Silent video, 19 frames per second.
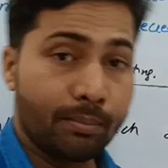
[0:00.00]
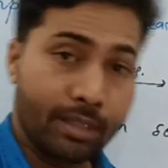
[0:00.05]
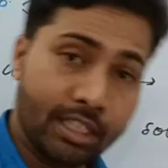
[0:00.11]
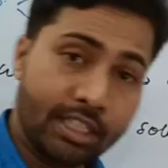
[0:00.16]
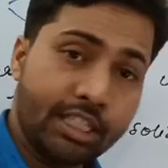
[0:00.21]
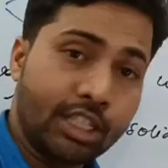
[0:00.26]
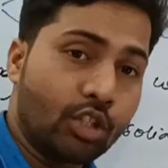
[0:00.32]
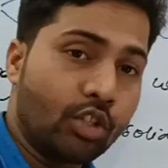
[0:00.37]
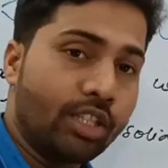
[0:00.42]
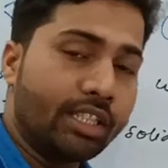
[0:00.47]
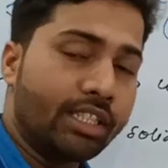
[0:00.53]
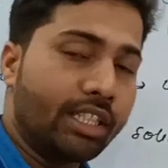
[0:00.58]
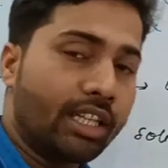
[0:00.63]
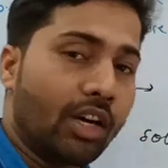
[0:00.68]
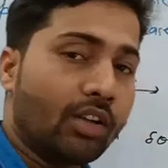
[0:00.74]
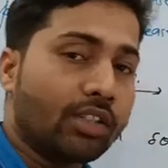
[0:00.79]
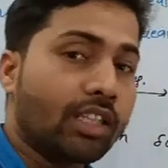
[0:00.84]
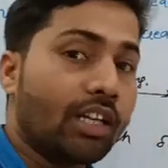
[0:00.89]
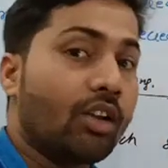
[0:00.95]
भी जीरो डिग्री
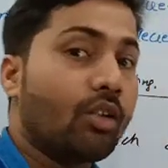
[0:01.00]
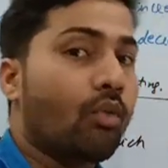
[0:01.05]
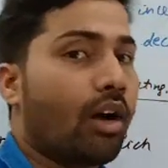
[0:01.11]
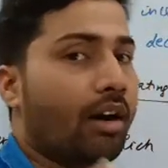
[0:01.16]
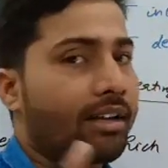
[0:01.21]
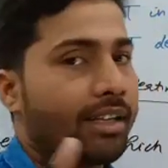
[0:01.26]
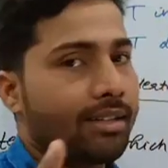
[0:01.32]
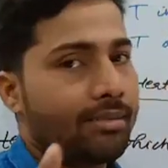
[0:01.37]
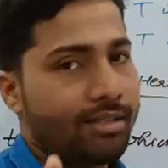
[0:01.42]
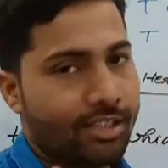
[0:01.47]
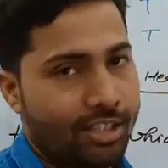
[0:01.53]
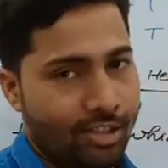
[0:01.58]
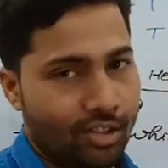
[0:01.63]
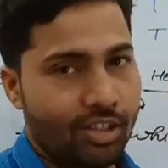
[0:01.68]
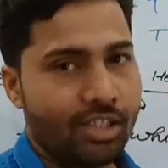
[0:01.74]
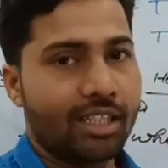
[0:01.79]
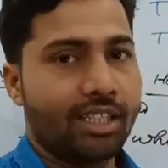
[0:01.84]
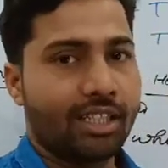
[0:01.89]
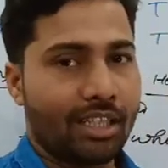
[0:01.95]
का होता है और वाटर भी
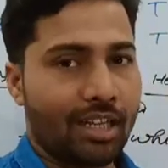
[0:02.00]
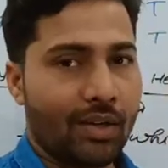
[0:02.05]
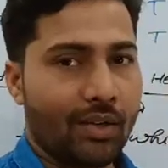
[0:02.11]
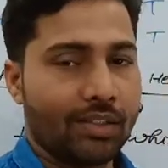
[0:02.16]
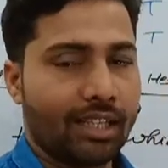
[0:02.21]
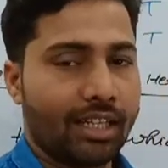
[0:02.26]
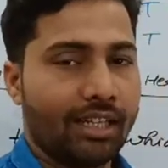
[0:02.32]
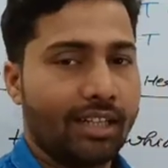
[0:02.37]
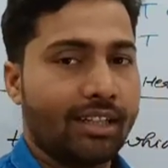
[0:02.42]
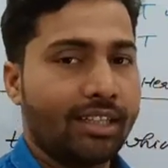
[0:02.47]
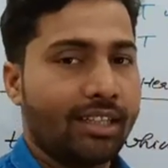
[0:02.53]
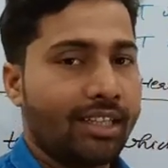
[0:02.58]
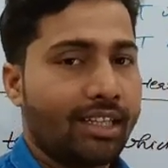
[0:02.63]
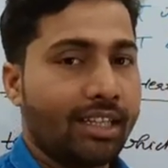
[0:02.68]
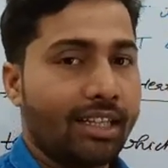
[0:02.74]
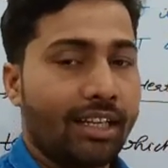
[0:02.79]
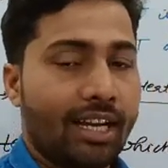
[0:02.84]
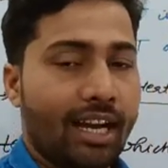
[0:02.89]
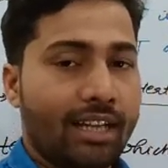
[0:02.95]
जीरो डिग्री का होता है
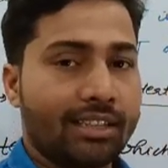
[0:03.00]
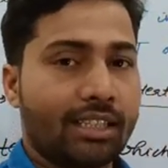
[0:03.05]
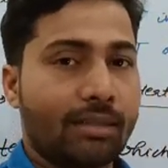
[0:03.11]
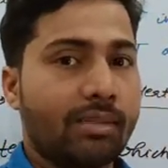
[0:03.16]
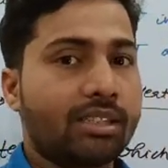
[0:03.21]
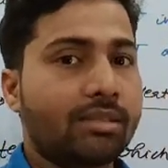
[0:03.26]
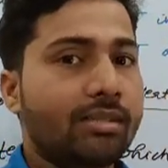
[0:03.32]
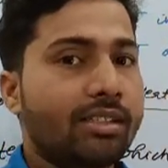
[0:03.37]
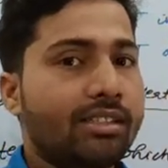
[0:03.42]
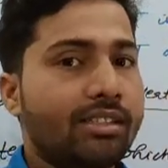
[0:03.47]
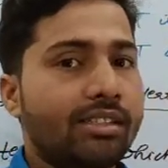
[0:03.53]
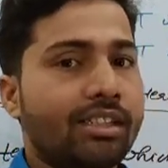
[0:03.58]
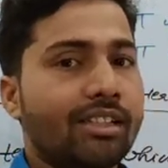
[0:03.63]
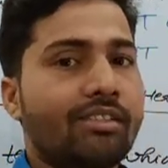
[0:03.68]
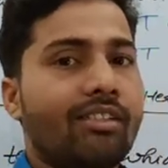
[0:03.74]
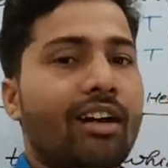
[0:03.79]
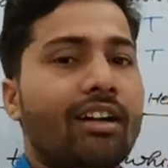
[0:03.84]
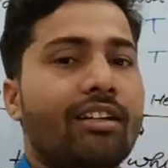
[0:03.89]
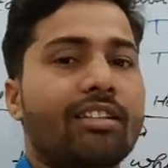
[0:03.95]
ऐसा मत समझिए
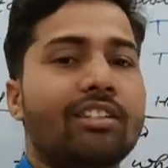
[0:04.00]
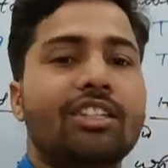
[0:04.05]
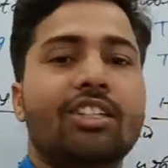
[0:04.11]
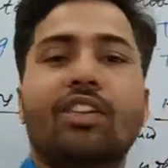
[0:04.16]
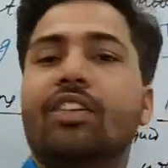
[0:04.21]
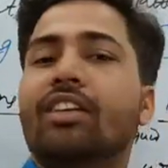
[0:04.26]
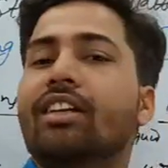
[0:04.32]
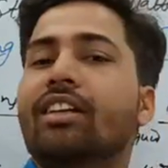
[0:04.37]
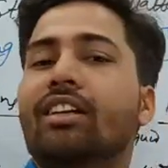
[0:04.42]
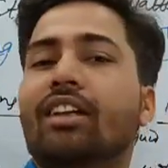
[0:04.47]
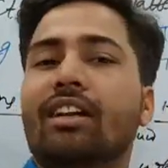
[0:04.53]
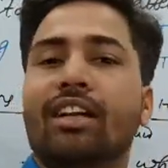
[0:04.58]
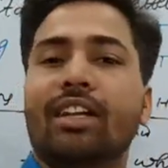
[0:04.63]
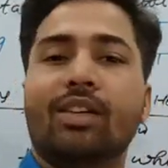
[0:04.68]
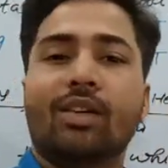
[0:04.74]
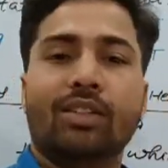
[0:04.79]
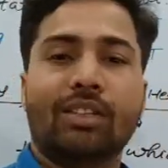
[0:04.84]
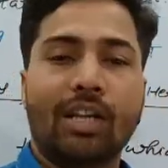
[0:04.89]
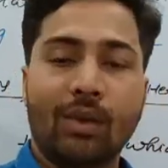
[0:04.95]
कि वाटर जीरो डिग्री का
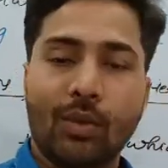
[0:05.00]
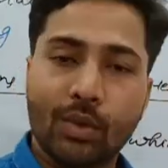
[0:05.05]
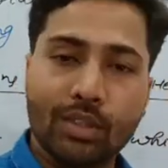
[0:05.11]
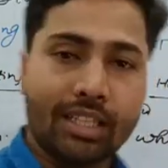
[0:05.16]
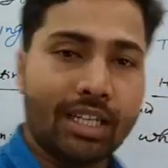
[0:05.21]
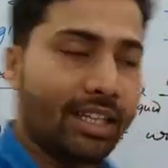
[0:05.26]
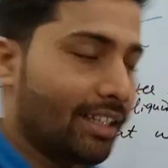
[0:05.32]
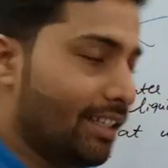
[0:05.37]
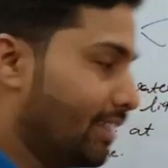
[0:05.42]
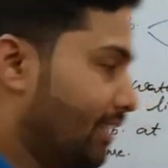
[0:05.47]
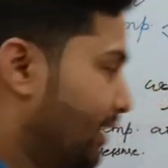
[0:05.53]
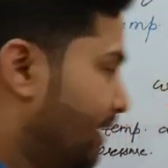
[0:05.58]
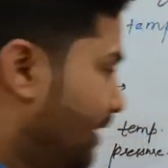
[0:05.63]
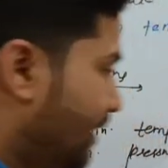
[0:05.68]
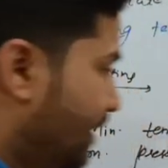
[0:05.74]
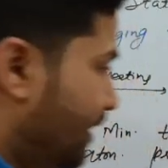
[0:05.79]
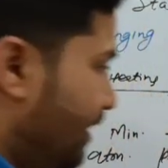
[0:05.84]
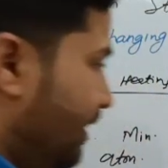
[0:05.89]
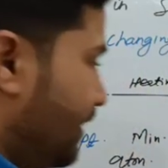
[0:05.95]
नहीं होता होता है
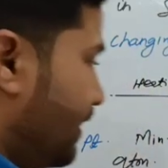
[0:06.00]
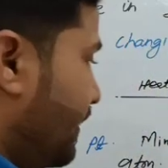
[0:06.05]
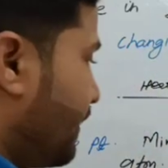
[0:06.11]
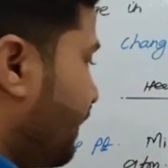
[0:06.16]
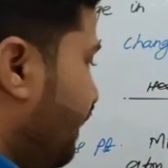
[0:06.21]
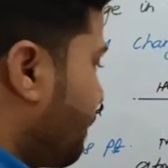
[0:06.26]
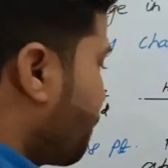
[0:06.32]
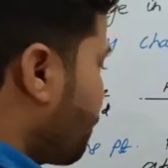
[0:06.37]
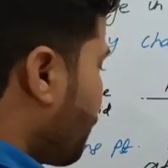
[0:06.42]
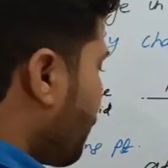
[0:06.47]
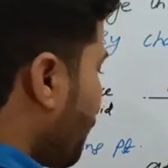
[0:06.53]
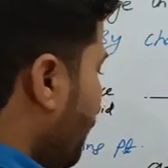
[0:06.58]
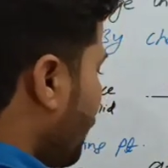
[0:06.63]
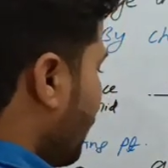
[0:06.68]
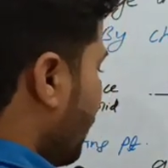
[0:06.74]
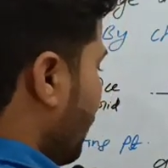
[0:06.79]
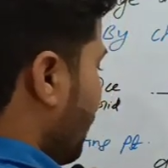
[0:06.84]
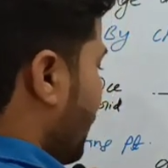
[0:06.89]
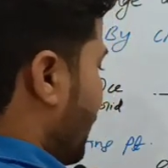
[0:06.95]
ठीक
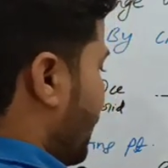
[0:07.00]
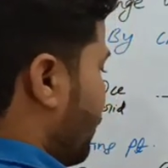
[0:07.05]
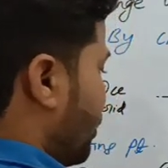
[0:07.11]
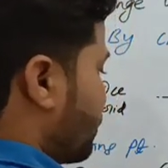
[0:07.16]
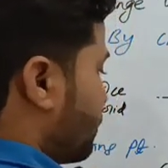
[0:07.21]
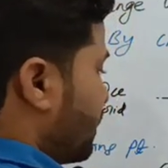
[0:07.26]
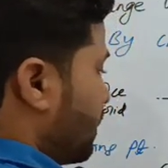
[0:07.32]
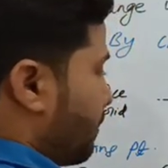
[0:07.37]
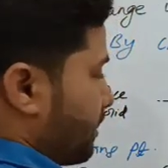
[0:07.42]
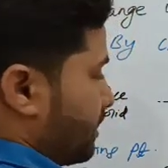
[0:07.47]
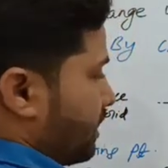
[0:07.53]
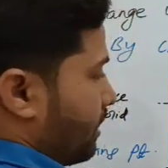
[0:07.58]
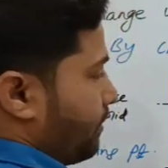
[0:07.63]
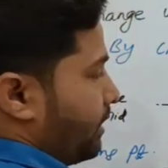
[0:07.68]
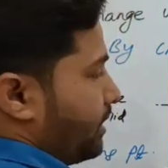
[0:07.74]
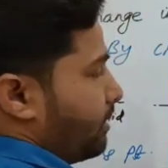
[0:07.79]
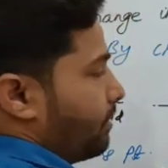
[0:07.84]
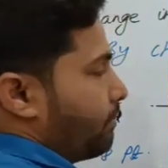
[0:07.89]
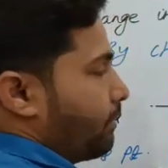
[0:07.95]
एटमॉस्फेरिक प्रेशर
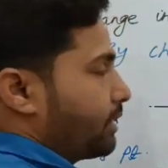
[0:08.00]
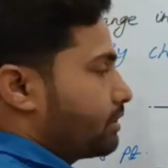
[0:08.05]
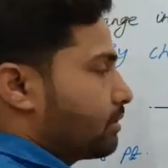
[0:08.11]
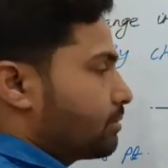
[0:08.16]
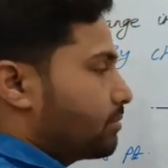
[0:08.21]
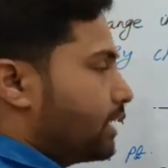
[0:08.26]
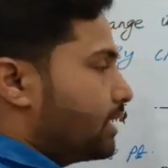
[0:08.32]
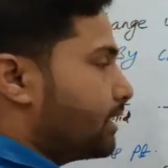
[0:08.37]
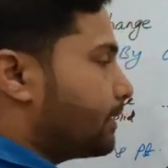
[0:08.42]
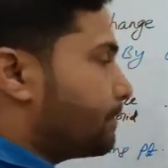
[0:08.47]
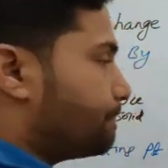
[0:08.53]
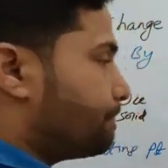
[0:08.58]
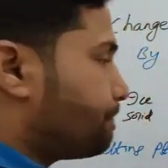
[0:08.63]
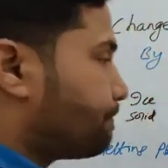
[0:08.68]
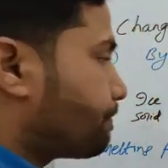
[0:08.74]
पे बात समझ आइए